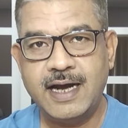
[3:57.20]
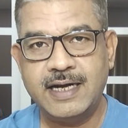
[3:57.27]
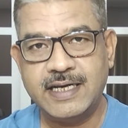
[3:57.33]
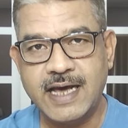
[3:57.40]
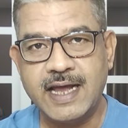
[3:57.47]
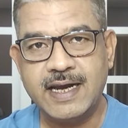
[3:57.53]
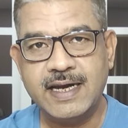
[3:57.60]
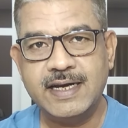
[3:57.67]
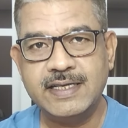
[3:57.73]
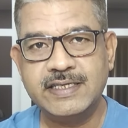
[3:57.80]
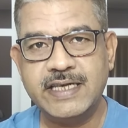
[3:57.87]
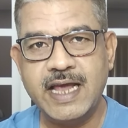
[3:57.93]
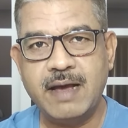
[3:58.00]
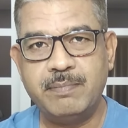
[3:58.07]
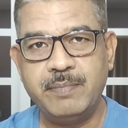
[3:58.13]
18 रन
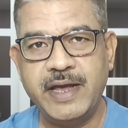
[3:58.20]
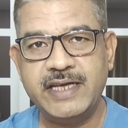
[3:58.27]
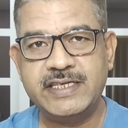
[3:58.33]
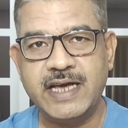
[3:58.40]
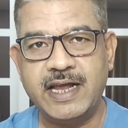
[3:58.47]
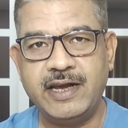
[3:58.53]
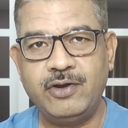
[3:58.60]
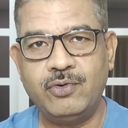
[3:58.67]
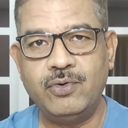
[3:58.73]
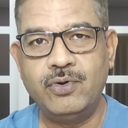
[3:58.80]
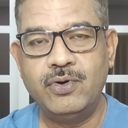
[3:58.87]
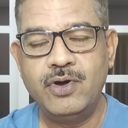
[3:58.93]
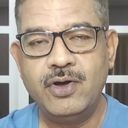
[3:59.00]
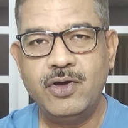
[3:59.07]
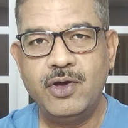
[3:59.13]
से आप मैच हारे हो
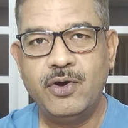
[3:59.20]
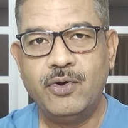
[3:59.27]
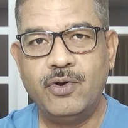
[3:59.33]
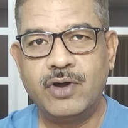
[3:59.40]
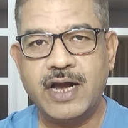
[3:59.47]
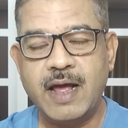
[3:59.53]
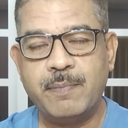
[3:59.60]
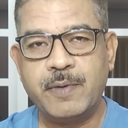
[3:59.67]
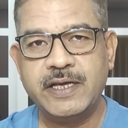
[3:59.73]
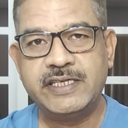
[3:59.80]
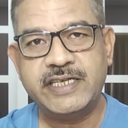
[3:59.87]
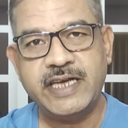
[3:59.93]
और आपके